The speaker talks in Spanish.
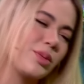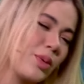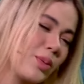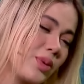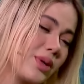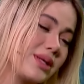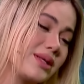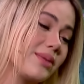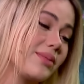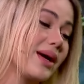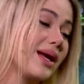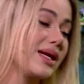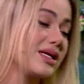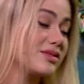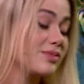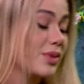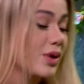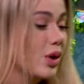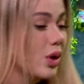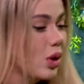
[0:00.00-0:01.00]
como por el tema de
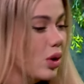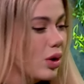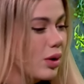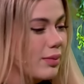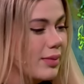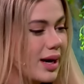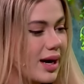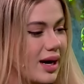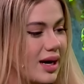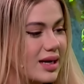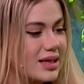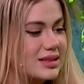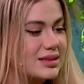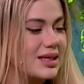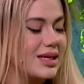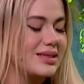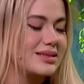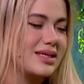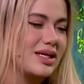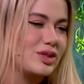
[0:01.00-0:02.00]
las bromas,
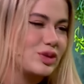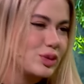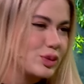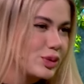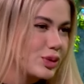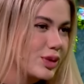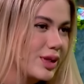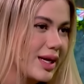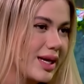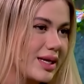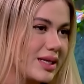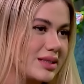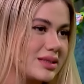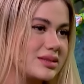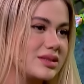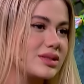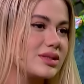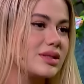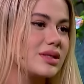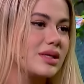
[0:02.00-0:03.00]
las ayudas. El
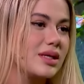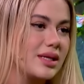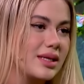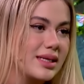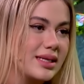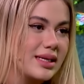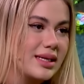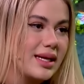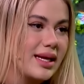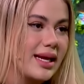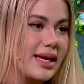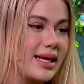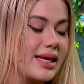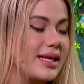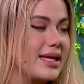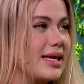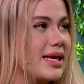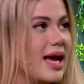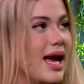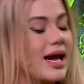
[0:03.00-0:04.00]
bullying. E,
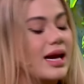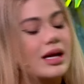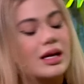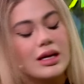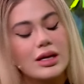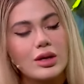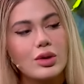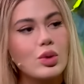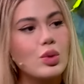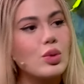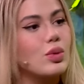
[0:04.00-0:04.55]
y al ah,